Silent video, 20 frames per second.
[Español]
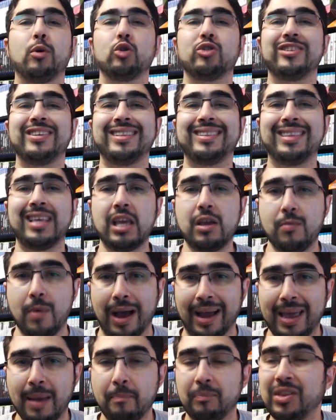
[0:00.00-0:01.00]

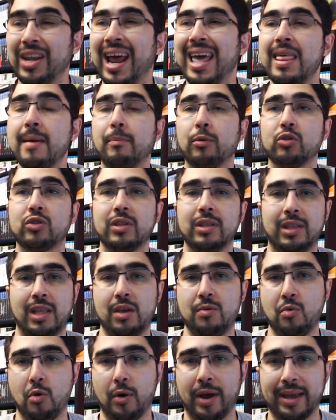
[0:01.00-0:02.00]
positiva? ¿Qué trae de
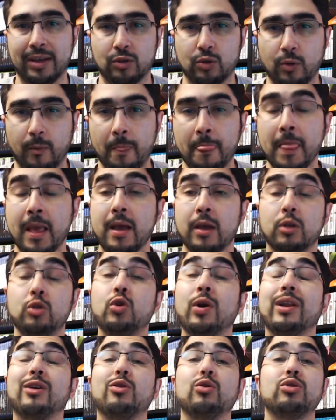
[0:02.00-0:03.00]
positivo eso?
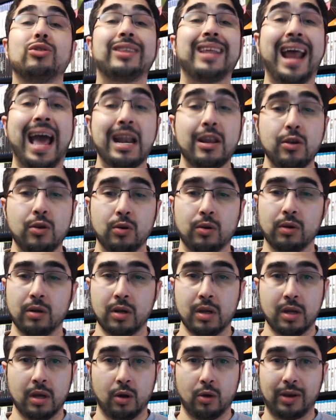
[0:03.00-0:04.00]
Yo al contrario,
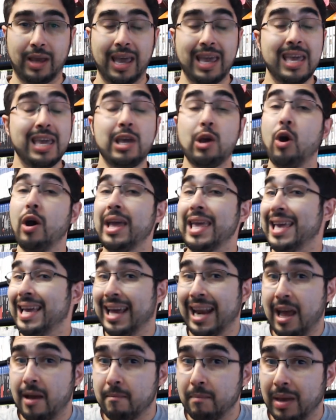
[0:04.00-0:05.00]
¿ok? Y, yo, oh, y
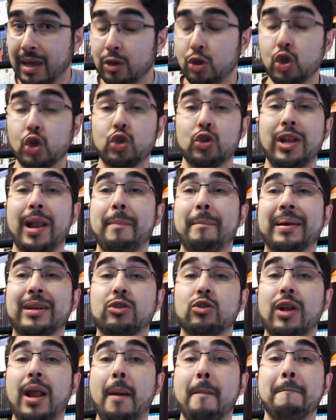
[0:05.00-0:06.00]
créanme, yo soy la
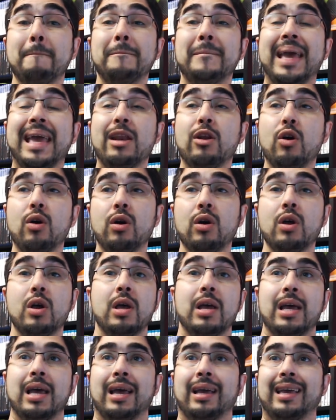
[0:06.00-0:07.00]
persona menos
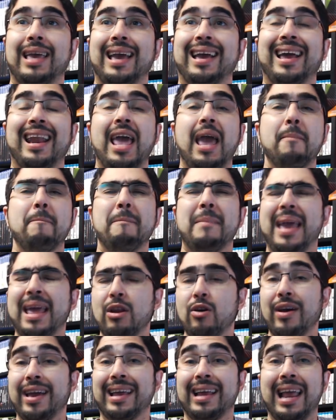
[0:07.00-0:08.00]
que cree
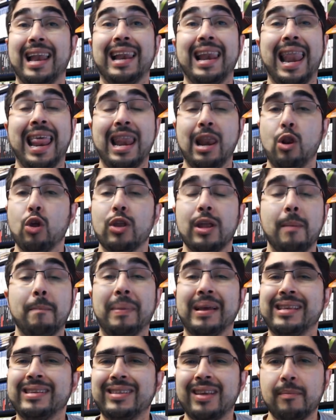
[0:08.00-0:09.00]
menos en, lo del
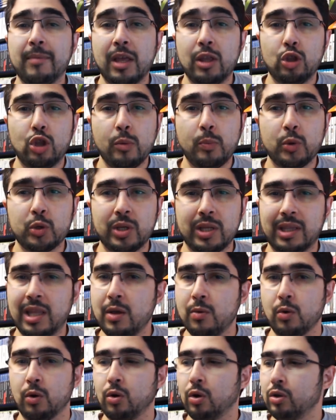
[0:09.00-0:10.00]
pensamiento
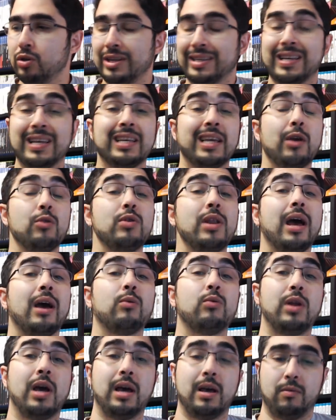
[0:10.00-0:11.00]
positivo, ¿no? Ya saben que hay una,
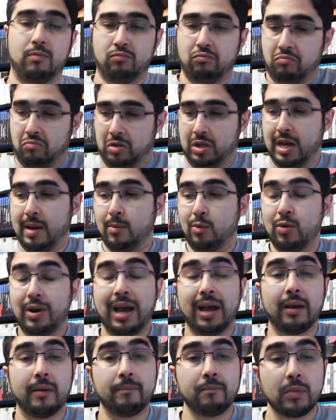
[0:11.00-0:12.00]
una digamos,
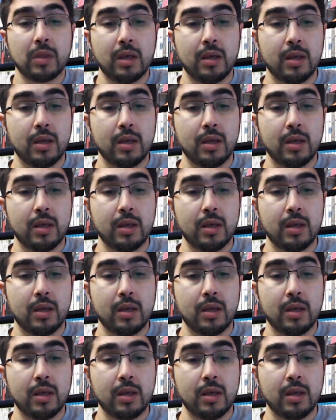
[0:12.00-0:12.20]
una